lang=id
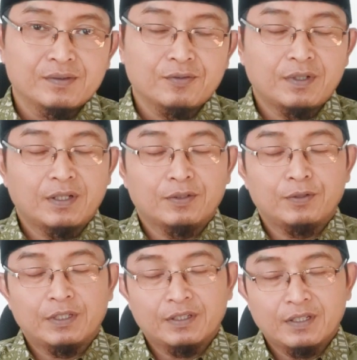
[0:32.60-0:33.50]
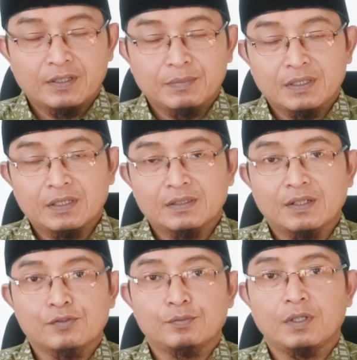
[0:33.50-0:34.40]
Saudaraku yang dirahmati
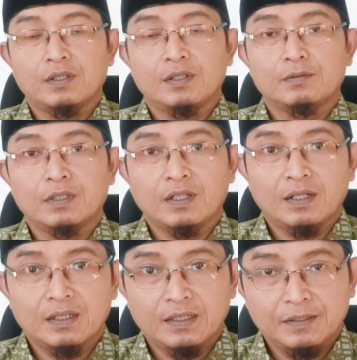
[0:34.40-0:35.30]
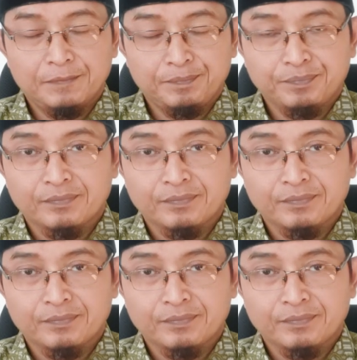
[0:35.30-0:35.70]
Allah Subhanahu wa taala.